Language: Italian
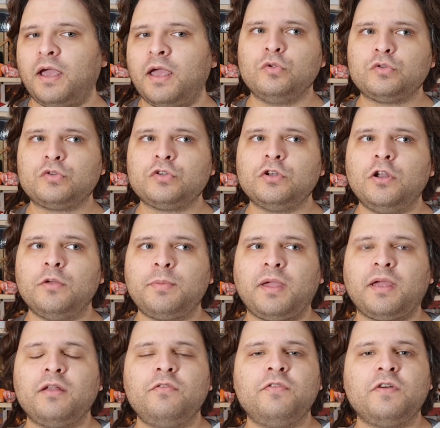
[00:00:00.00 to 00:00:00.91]
non solo
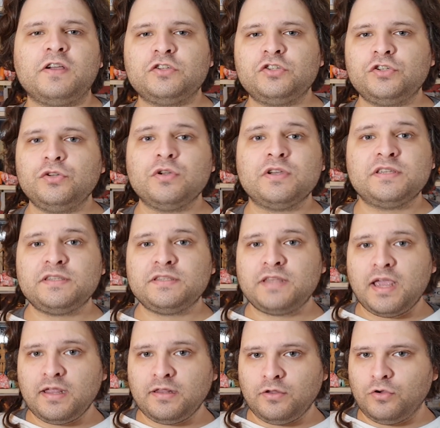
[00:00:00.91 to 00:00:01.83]
per il fascino
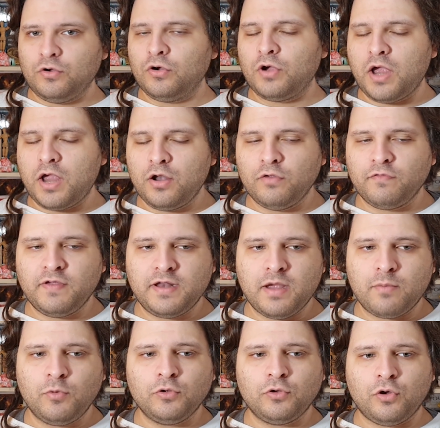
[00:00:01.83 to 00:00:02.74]
estetico e lo
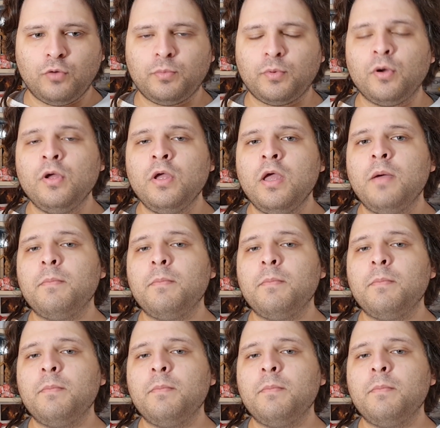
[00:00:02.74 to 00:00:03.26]
vediamo dopo,